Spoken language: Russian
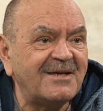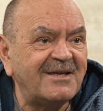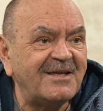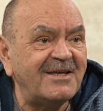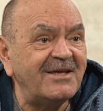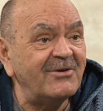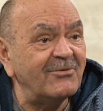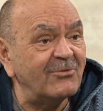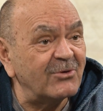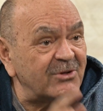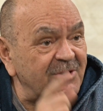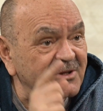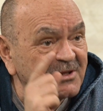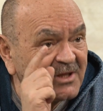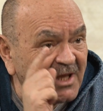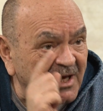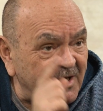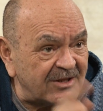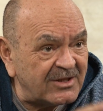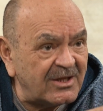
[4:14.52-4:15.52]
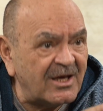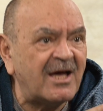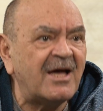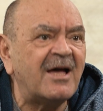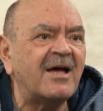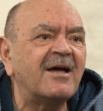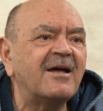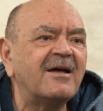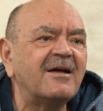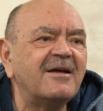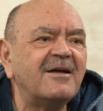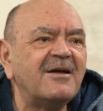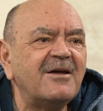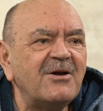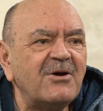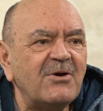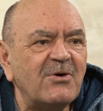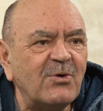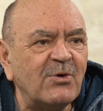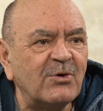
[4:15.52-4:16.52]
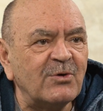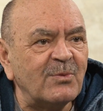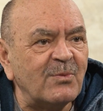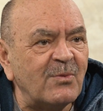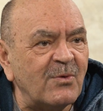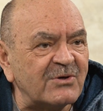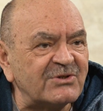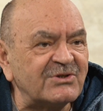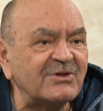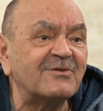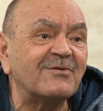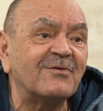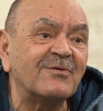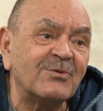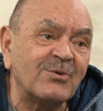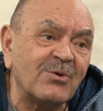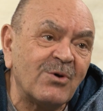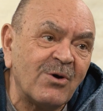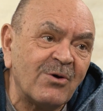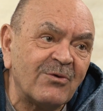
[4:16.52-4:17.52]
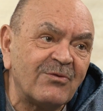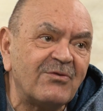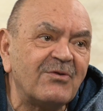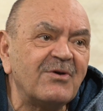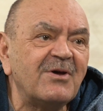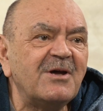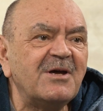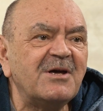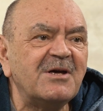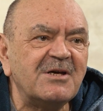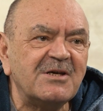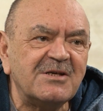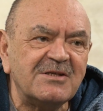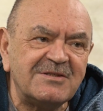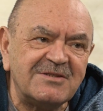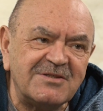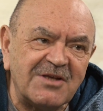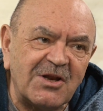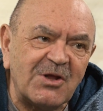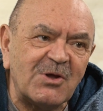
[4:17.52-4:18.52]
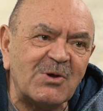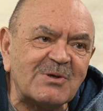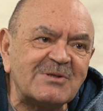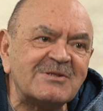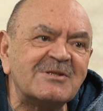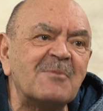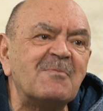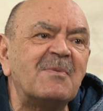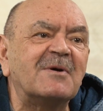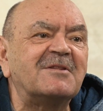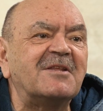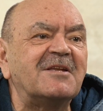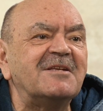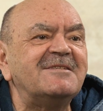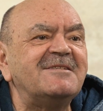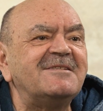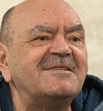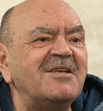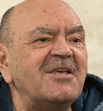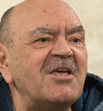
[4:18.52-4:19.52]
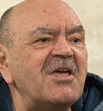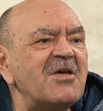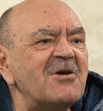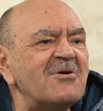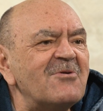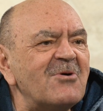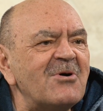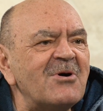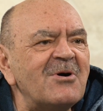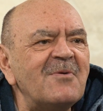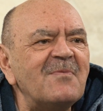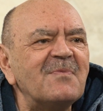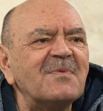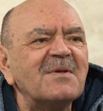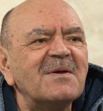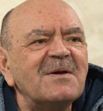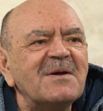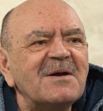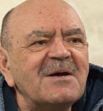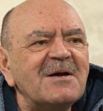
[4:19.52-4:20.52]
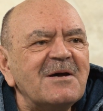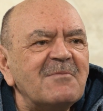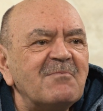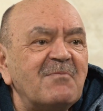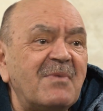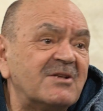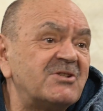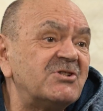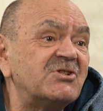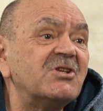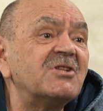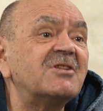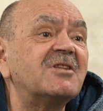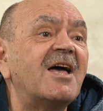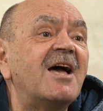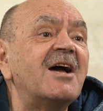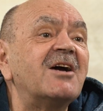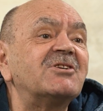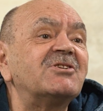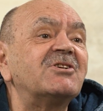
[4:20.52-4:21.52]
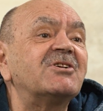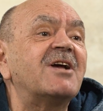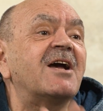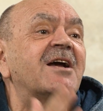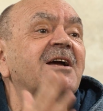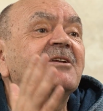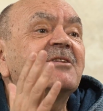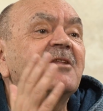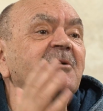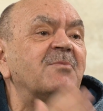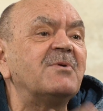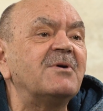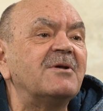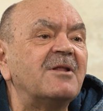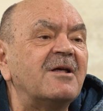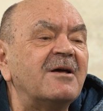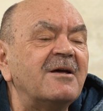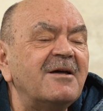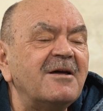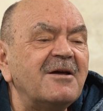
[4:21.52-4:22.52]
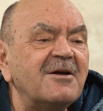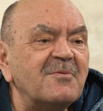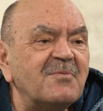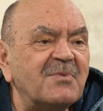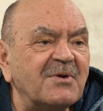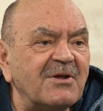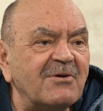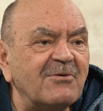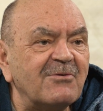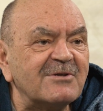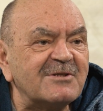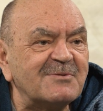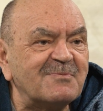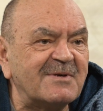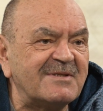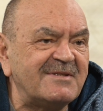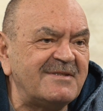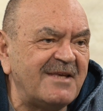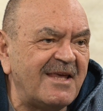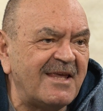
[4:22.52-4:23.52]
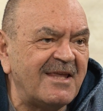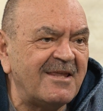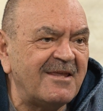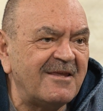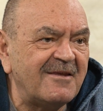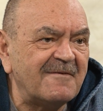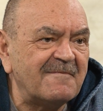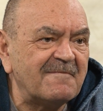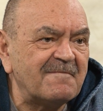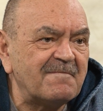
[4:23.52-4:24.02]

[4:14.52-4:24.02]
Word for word: И вот тогда он может вновь серьезно потрясти его, почти так же, как это было при его спасении.